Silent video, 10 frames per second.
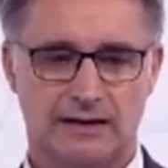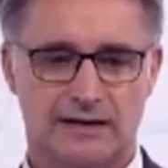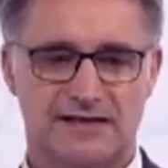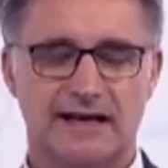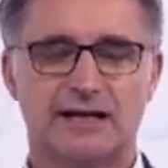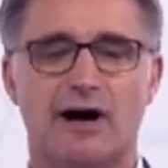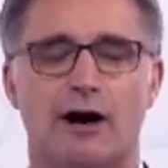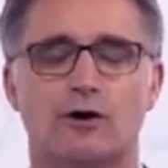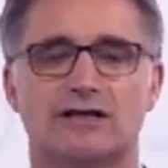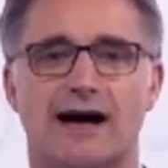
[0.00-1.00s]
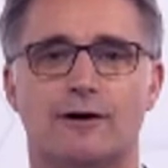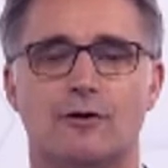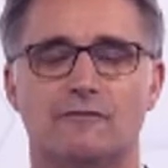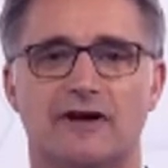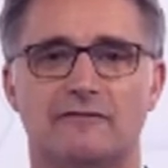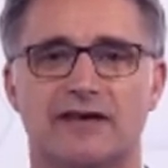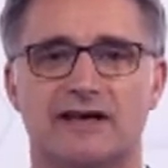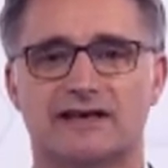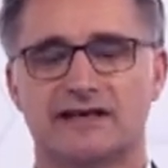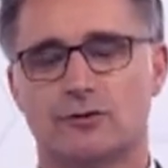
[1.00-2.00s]
Es geht aber auch darum, wenn wir
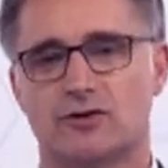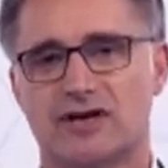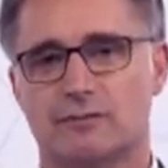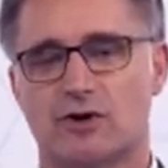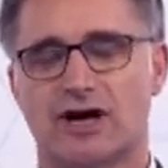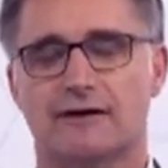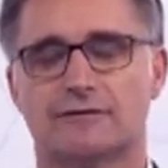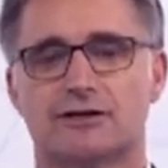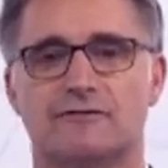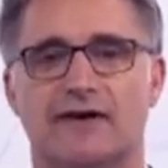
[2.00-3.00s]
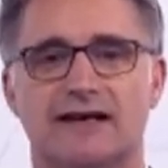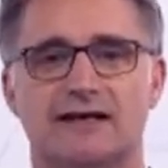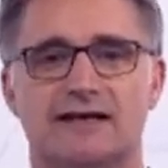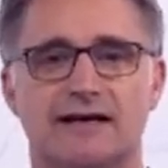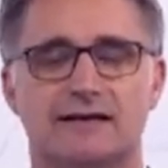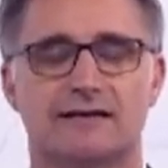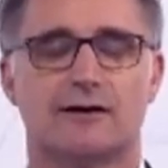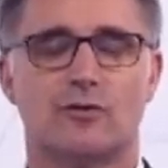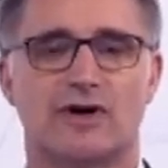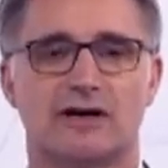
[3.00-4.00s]
in Richtung demografischen Wandel denken,
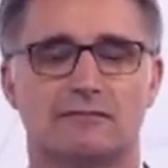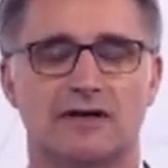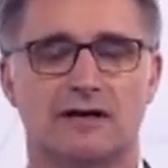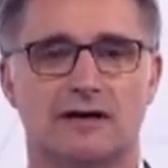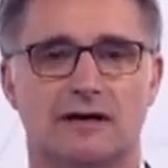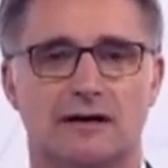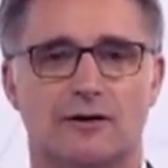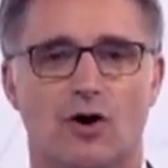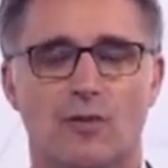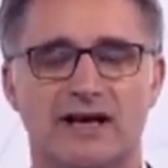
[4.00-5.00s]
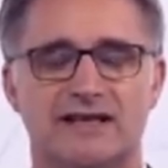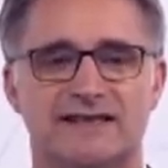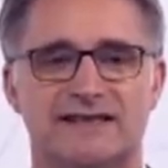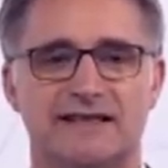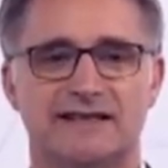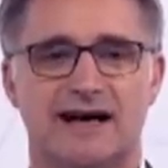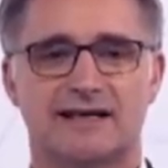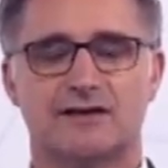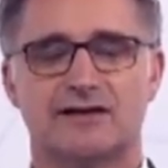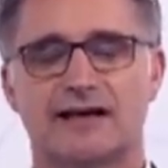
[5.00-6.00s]
darüber nochmal gezielt
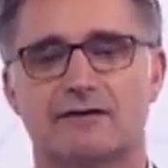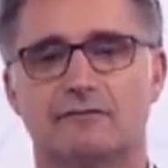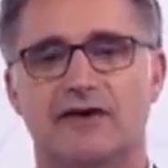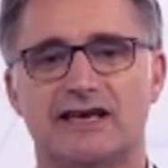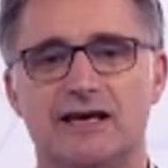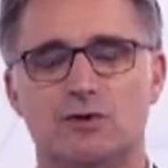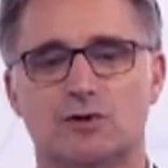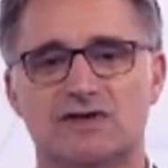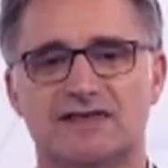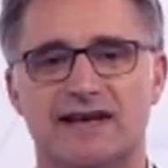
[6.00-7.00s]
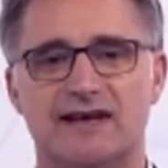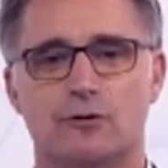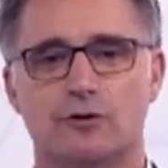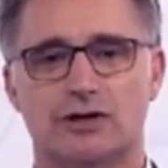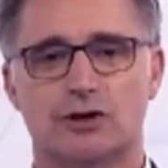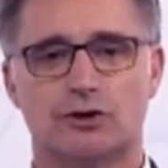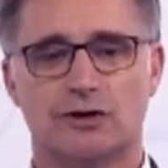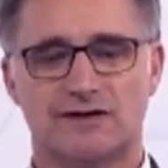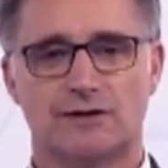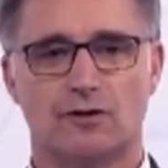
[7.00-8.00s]
nachzudenken, wer gibt uns denn die
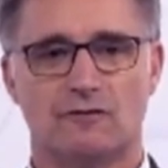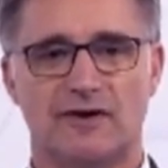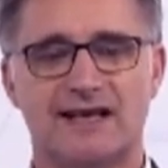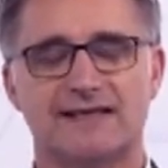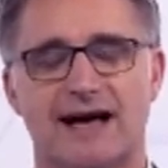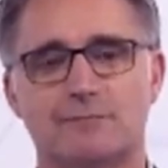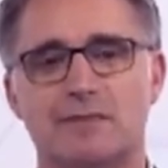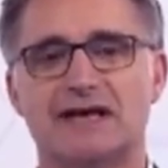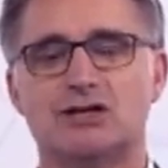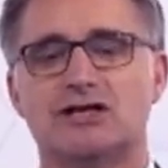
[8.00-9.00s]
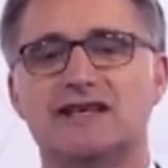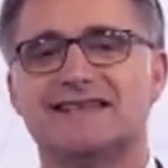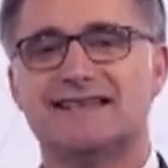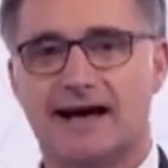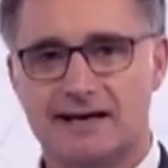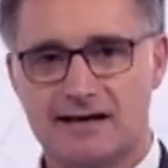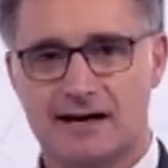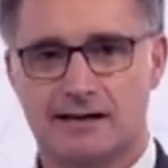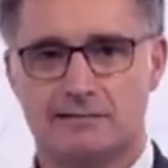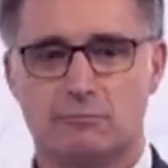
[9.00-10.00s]
Unterstützung, wenn es ein Mensch nicht sein
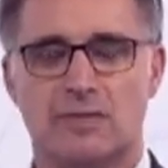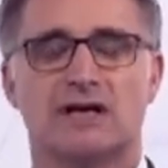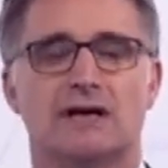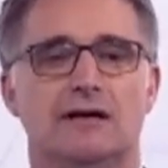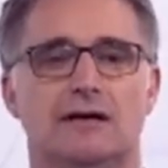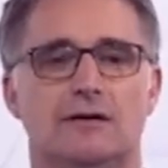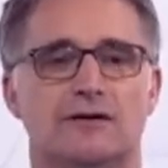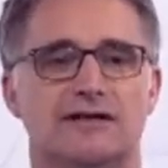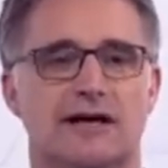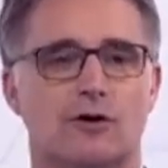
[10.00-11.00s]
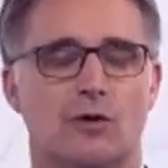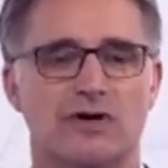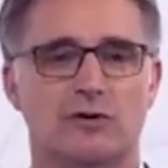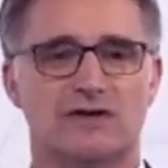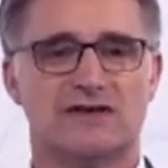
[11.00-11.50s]
kann? Und da kommen nur